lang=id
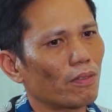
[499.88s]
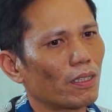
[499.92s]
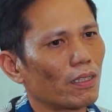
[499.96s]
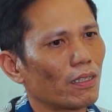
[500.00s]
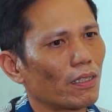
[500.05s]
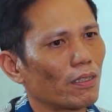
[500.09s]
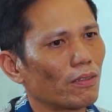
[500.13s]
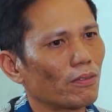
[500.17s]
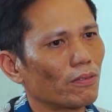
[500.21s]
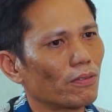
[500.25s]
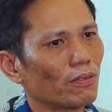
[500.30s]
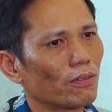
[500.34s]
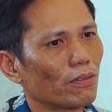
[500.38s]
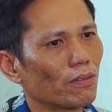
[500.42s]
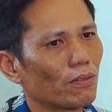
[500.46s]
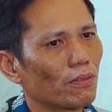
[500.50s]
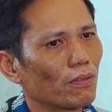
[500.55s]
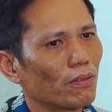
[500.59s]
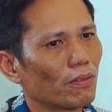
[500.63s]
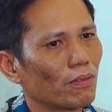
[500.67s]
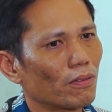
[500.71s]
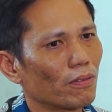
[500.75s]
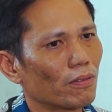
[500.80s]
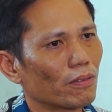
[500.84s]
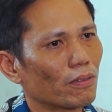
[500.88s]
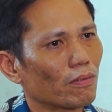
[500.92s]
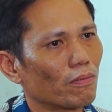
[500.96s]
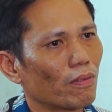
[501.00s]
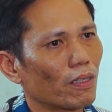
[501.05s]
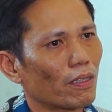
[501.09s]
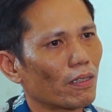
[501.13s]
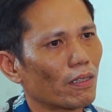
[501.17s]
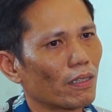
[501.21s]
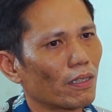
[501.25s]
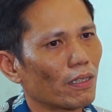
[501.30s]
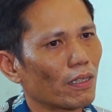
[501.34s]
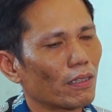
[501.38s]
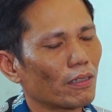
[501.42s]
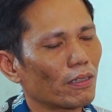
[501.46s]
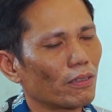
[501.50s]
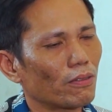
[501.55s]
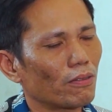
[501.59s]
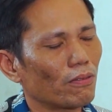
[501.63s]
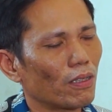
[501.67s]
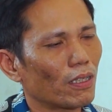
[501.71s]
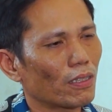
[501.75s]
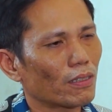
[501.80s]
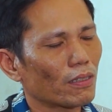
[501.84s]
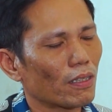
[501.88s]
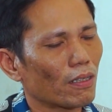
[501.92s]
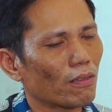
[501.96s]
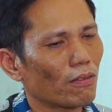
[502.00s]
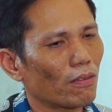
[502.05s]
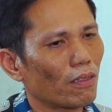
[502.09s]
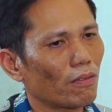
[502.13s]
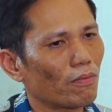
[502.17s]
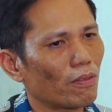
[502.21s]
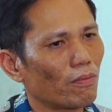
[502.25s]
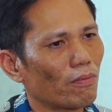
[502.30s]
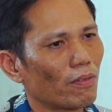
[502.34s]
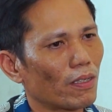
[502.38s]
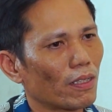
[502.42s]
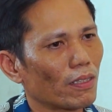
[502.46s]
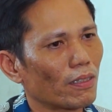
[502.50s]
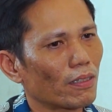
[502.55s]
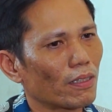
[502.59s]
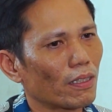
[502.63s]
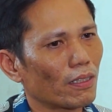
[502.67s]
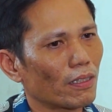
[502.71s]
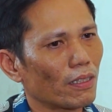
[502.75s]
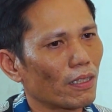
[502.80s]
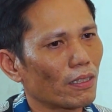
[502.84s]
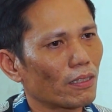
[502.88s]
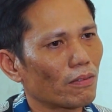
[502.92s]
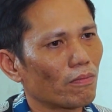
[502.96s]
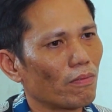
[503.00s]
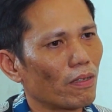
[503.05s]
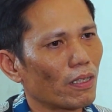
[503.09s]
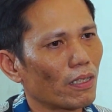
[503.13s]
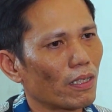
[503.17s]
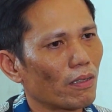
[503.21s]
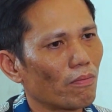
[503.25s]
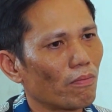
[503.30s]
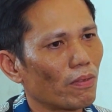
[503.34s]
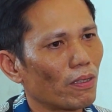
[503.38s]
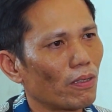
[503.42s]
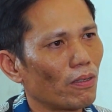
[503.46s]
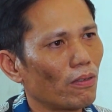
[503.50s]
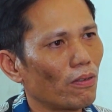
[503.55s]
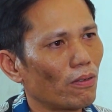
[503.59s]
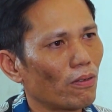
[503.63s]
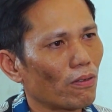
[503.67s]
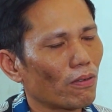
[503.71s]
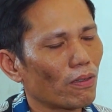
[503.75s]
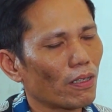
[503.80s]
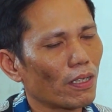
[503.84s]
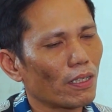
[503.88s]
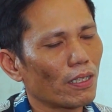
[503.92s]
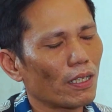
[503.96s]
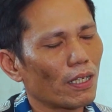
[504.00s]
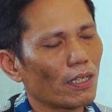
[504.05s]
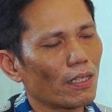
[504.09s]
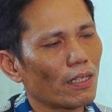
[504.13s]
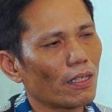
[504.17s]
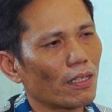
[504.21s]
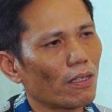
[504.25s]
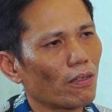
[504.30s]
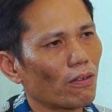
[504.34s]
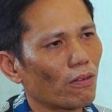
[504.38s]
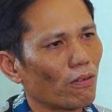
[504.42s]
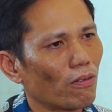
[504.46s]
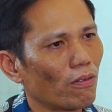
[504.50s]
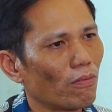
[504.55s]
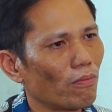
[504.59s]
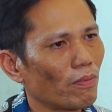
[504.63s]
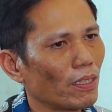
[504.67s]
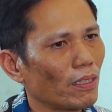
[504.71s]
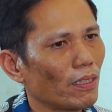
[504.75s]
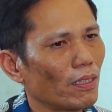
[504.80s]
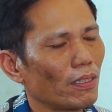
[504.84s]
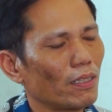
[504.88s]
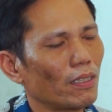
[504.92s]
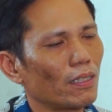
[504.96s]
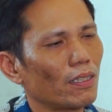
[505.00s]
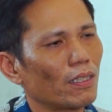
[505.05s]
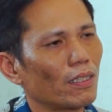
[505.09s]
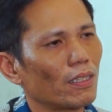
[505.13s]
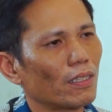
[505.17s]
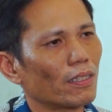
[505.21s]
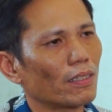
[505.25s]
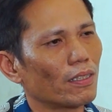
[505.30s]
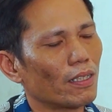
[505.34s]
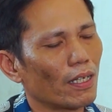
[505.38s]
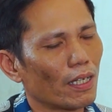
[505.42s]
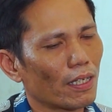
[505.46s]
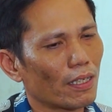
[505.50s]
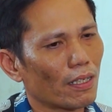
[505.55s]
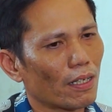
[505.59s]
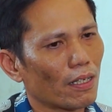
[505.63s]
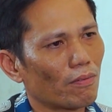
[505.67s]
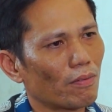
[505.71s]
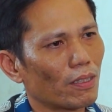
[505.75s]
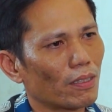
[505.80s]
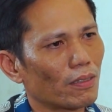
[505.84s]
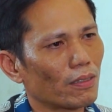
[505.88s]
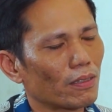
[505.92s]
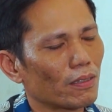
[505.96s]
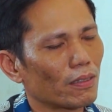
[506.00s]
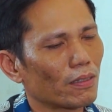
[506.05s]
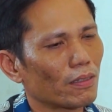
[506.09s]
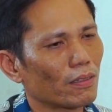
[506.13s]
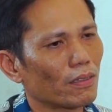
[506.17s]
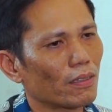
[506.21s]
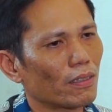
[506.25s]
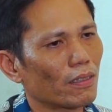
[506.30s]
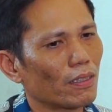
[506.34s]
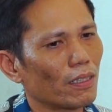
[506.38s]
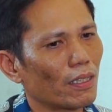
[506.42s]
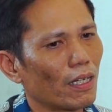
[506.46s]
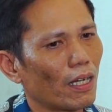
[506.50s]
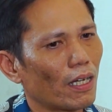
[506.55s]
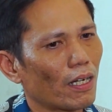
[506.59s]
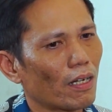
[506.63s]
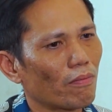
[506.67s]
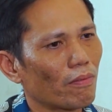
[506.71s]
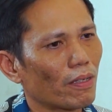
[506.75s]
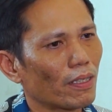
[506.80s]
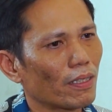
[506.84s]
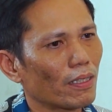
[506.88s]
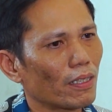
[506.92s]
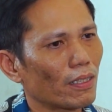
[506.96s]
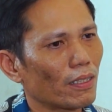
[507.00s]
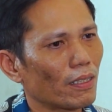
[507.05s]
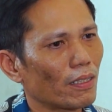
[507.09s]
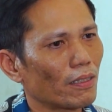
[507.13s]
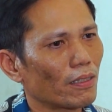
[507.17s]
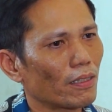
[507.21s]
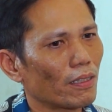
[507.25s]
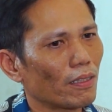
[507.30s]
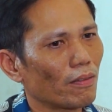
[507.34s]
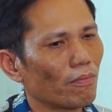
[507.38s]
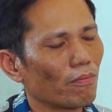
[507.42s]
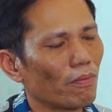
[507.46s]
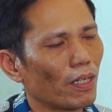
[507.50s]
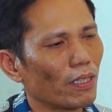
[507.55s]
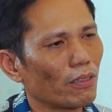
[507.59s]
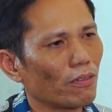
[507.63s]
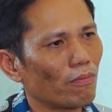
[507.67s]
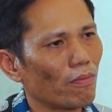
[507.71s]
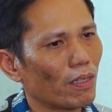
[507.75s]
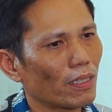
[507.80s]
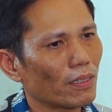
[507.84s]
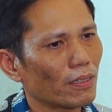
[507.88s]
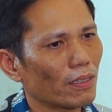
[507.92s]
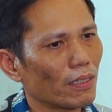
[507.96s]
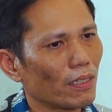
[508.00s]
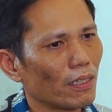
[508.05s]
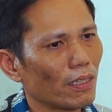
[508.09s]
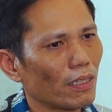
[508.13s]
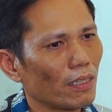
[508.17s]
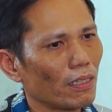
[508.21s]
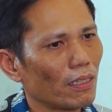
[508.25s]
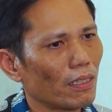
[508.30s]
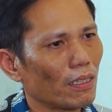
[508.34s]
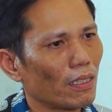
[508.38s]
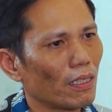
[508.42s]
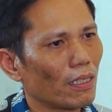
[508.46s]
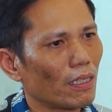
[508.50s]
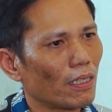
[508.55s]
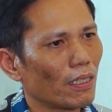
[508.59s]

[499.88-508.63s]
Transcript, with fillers: gimana untuk seperti yang ditugaskan oleh pemerintah kita sebagai pendorong kegiatan ekonomi di daerah Mas. Jadi hmm. harapannya nanti Banyumas ini